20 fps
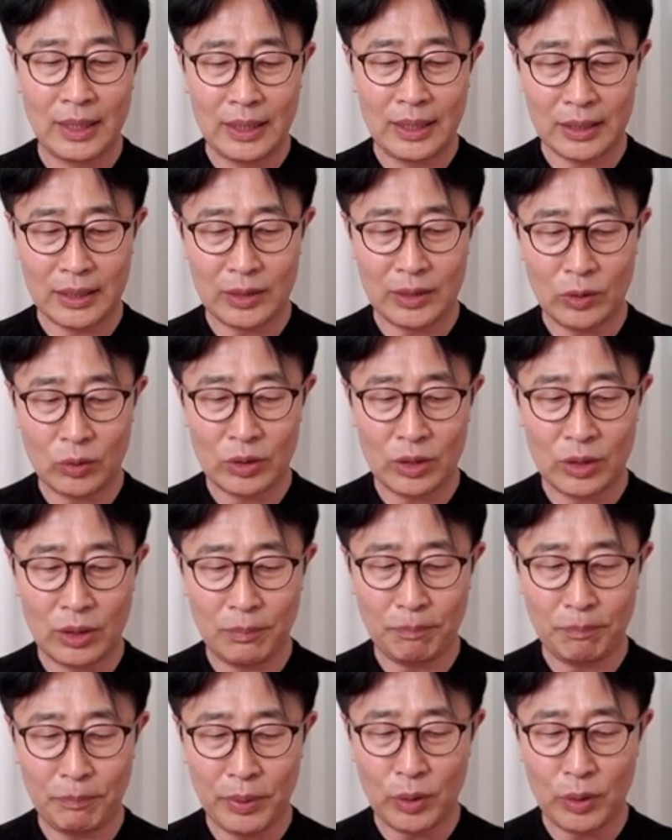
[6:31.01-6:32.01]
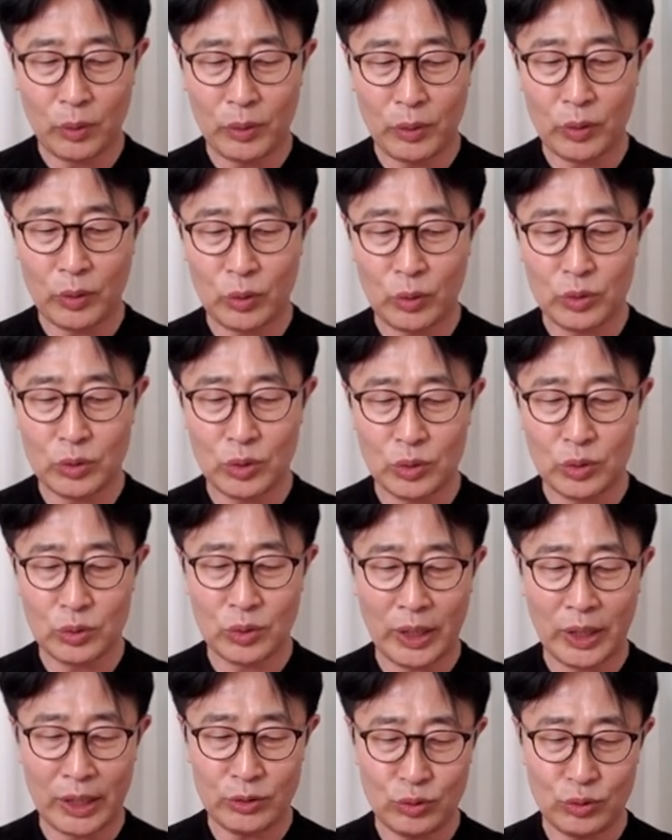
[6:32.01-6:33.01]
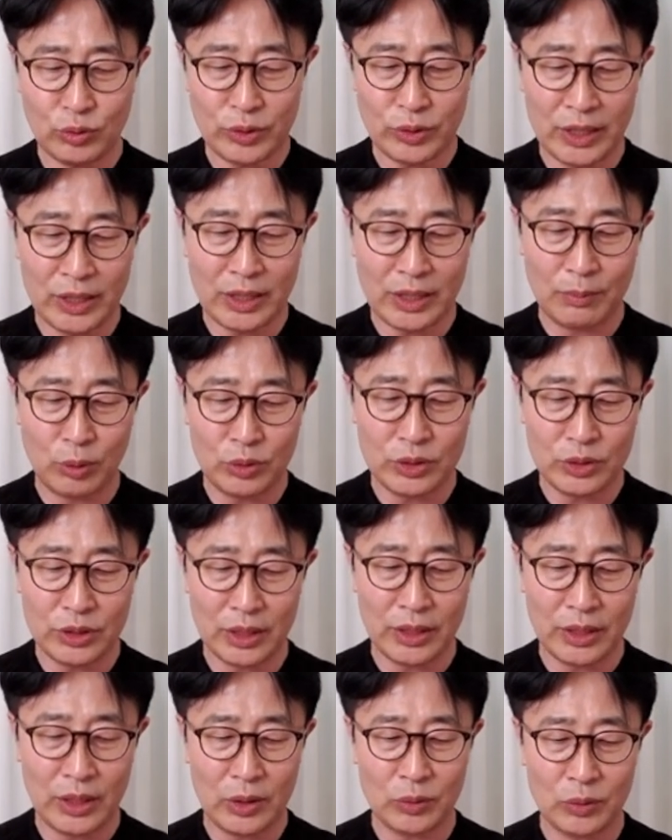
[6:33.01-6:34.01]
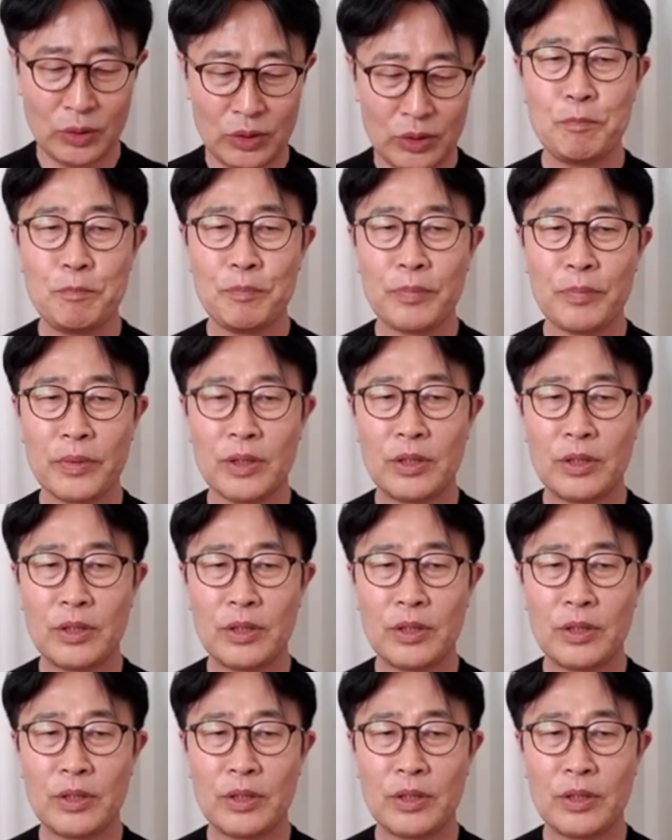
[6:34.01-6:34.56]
자, 그리고 건폐율과 용적률, 아주 기본적인 내용이죠.